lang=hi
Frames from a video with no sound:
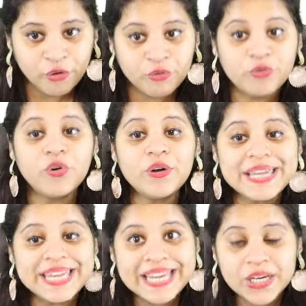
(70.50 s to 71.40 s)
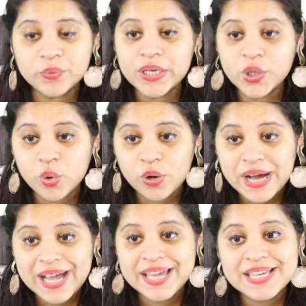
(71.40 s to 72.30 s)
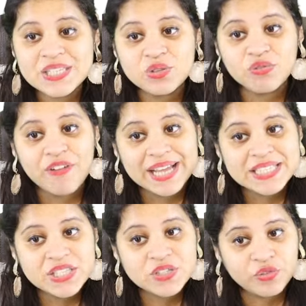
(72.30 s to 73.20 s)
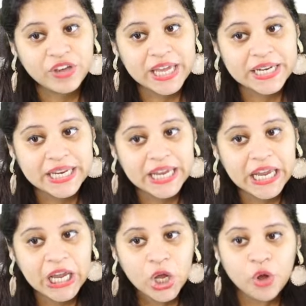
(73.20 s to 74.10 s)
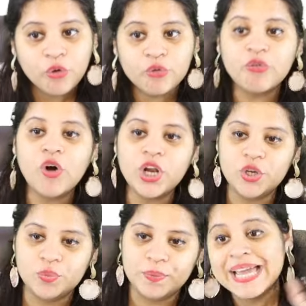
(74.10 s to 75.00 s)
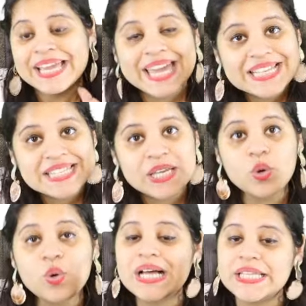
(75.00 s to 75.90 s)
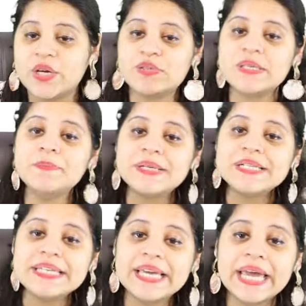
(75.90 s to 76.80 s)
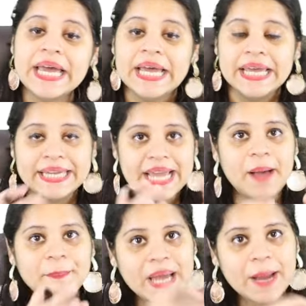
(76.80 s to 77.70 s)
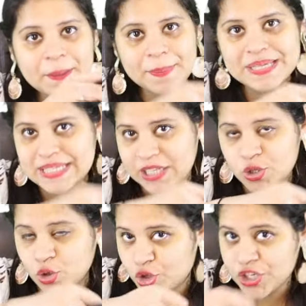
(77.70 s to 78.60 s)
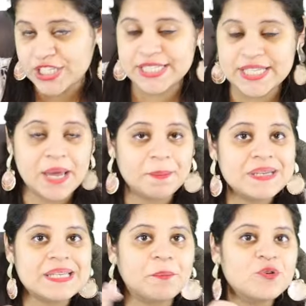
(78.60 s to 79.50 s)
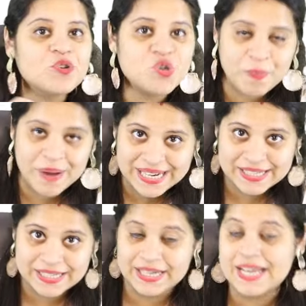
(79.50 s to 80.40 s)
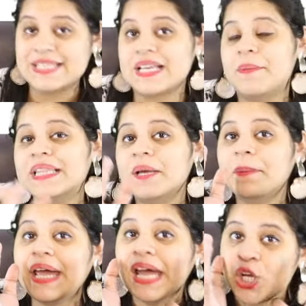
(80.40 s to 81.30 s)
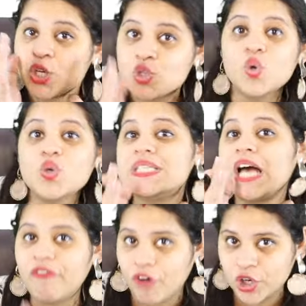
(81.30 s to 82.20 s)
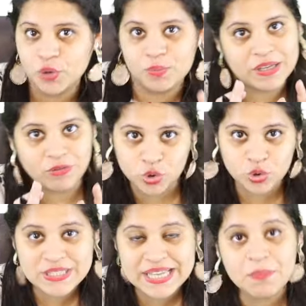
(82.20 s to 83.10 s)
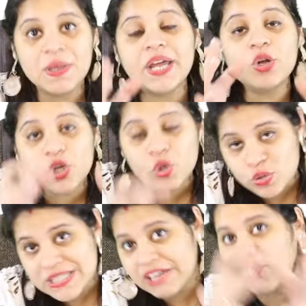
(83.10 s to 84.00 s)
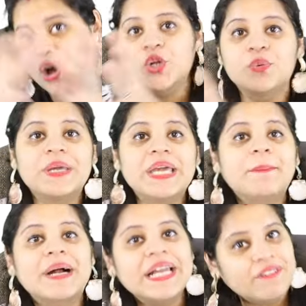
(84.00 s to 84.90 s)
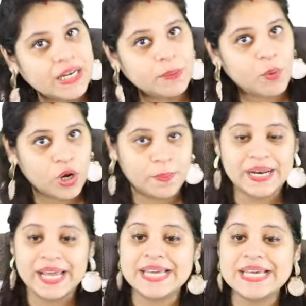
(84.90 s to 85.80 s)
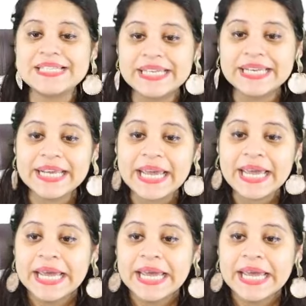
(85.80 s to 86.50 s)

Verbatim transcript: वो इक्वल होगा इस वन स्क्वायर के वॉल्यूम की कैसे होगा देखो सिंपल सी है यहाँ पे आपके पास जितनी छोटी छोटी चीजें थी आपने सब कुछ मेल्ट कर लिया इसका मतलब है जो उसका वॉल्यूम था वो तो सेम ही रहेगा उसी वॉल्यूम की बड़ी वाली बॉल बनाई इसीलिए